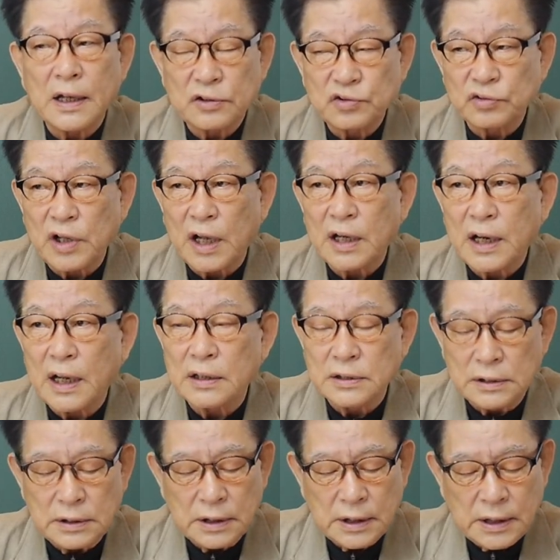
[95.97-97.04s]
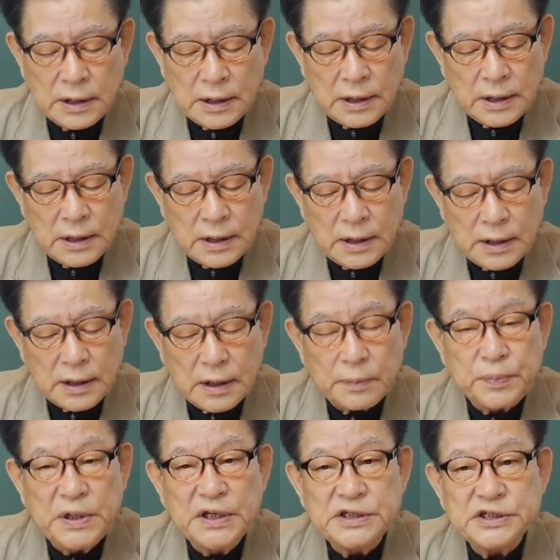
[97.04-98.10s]
주나라는
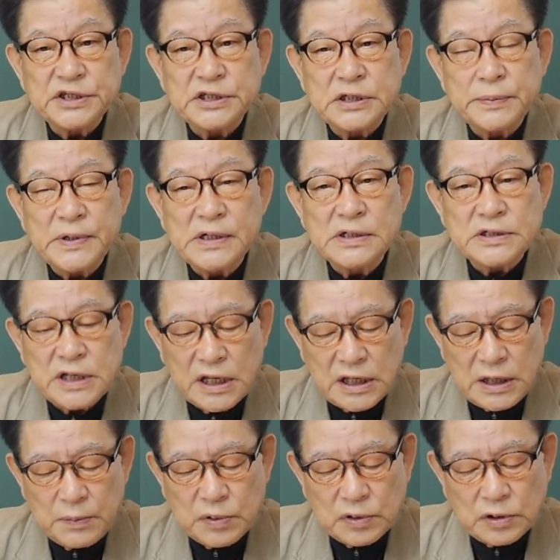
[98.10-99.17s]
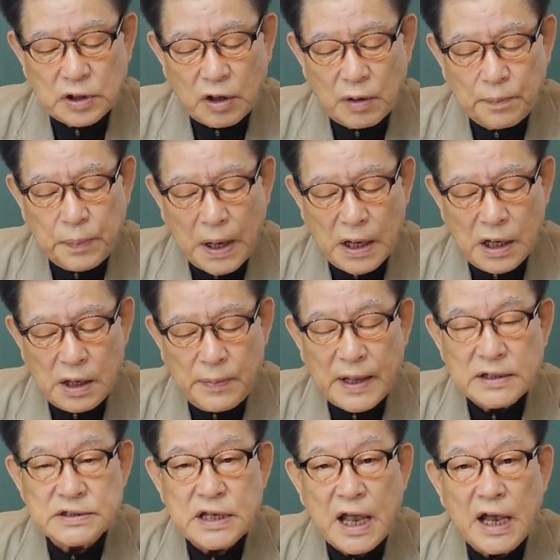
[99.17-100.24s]
BC 11세기부터
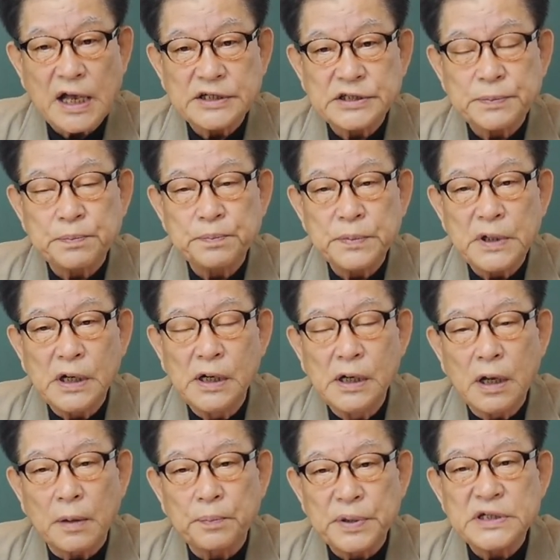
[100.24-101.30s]
841년,